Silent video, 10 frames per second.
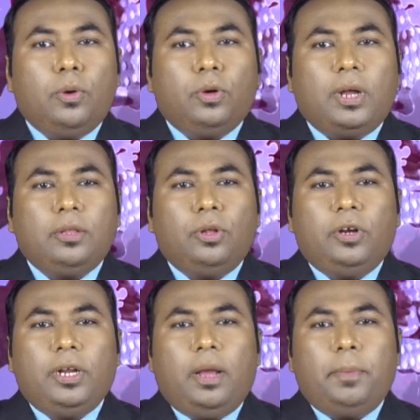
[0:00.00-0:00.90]
কোটা
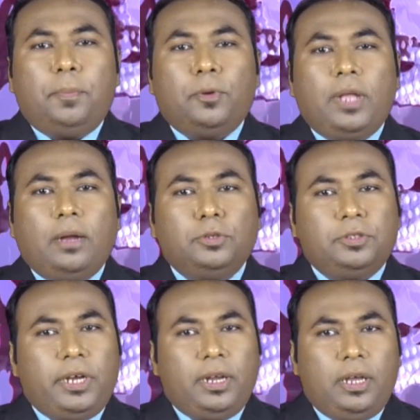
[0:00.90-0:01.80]
আন্দোলনের নামে
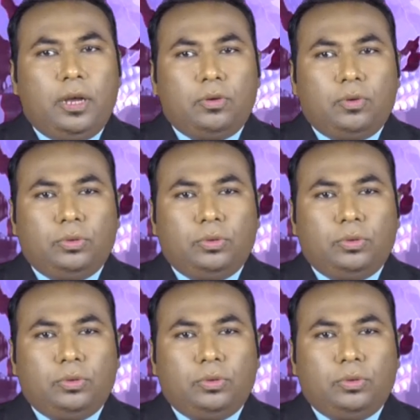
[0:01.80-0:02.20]
প্রধানমন্ত্রীকে নিয়ে